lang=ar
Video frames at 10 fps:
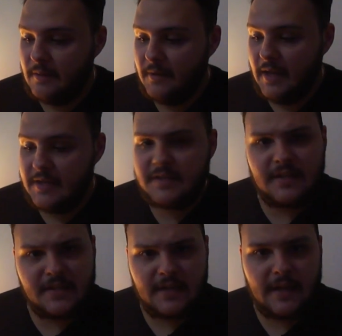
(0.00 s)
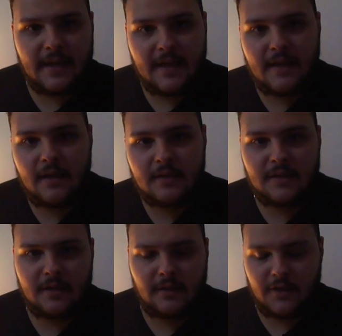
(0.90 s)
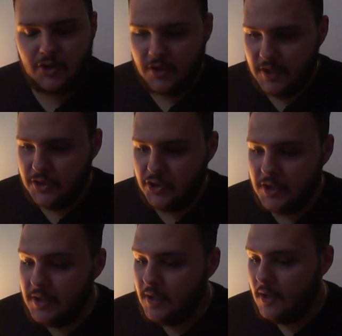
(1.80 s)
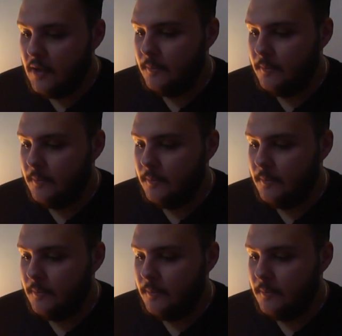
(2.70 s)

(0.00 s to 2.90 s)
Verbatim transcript: تقريبا هينزل السنه الجايه سنه 2020